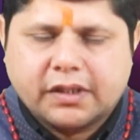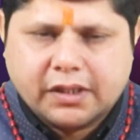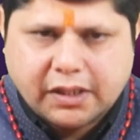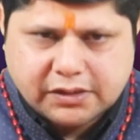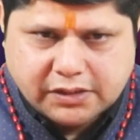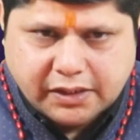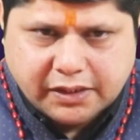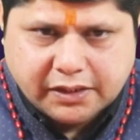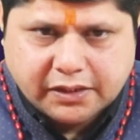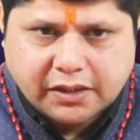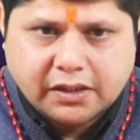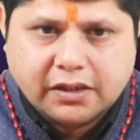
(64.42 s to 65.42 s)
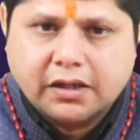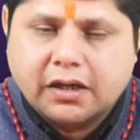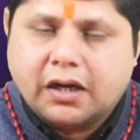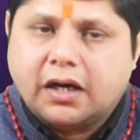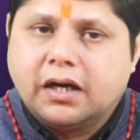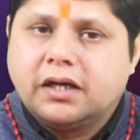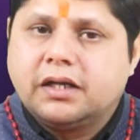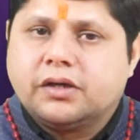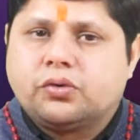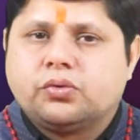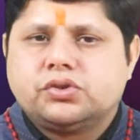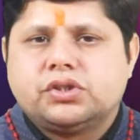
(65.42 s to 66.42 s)
कैसा रहेगा अगले
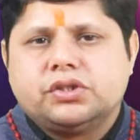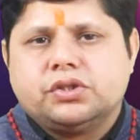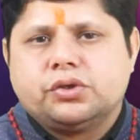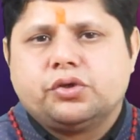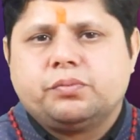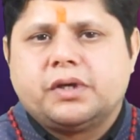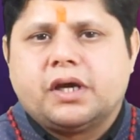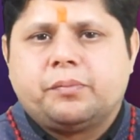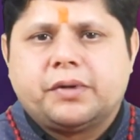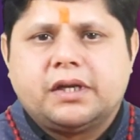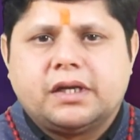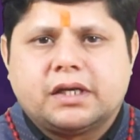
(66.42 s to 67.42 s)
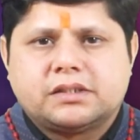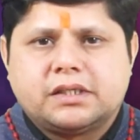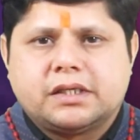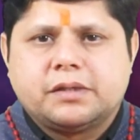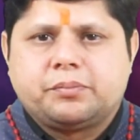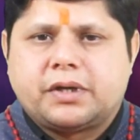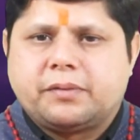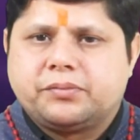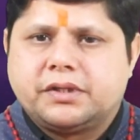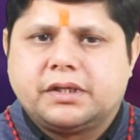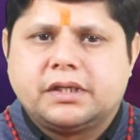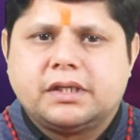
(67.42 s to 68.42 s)
कुछ ही दिनों में अपने लक्ष्य की
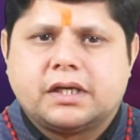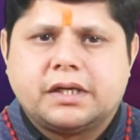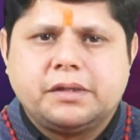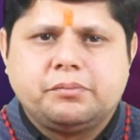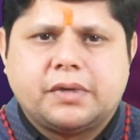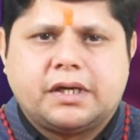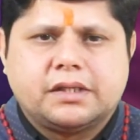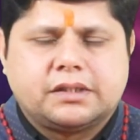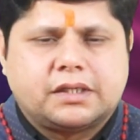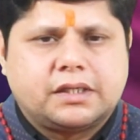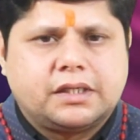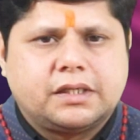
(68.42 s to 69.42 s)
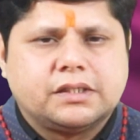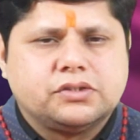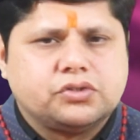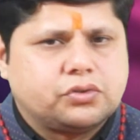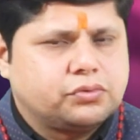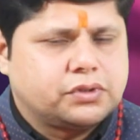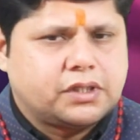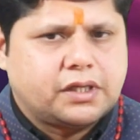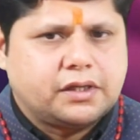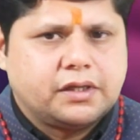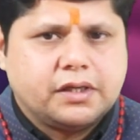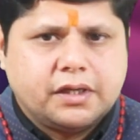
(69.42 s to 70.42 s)
प्राप्ति के लिए कड़ी मेहनत करने की जरूरत है
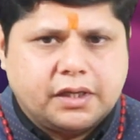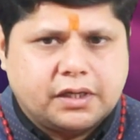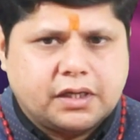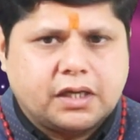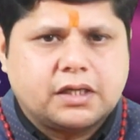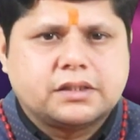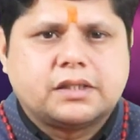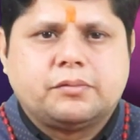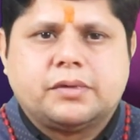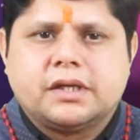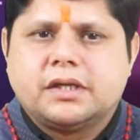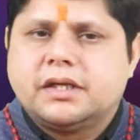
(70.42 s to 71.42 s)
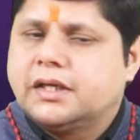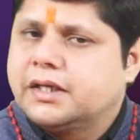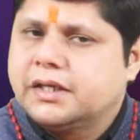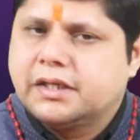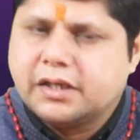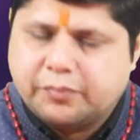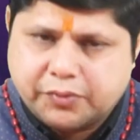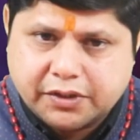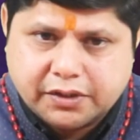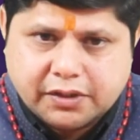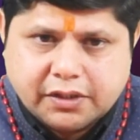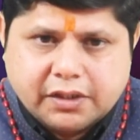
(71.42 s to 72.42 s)
एकाग्रता बढ़ने लगेगी
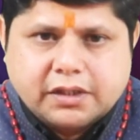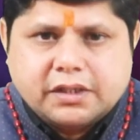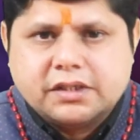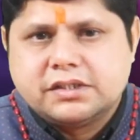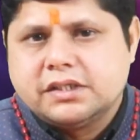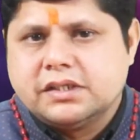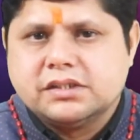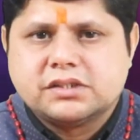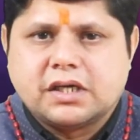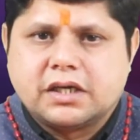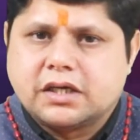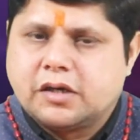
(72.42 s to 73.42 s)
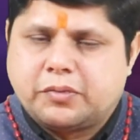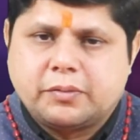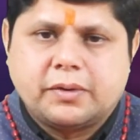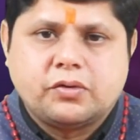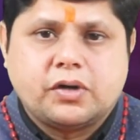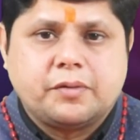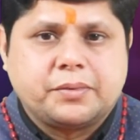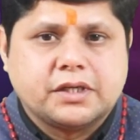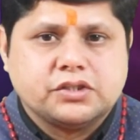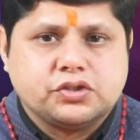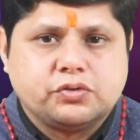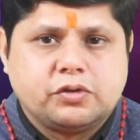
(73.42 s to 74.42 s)
आपकी किसी इंसान का प्रभाव आपके
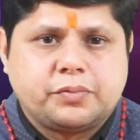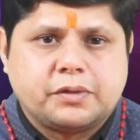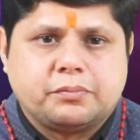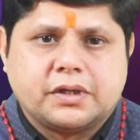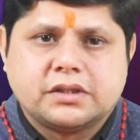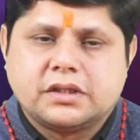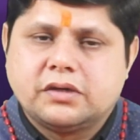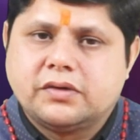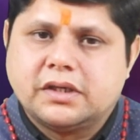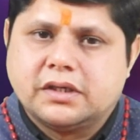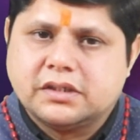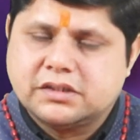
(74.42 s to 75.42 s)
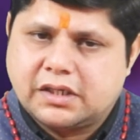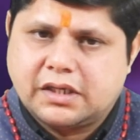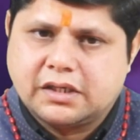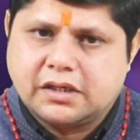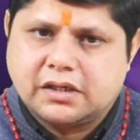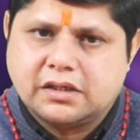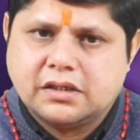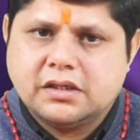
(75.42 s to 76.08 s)
जीवन पर बढ़ता हुआ नजर आएगा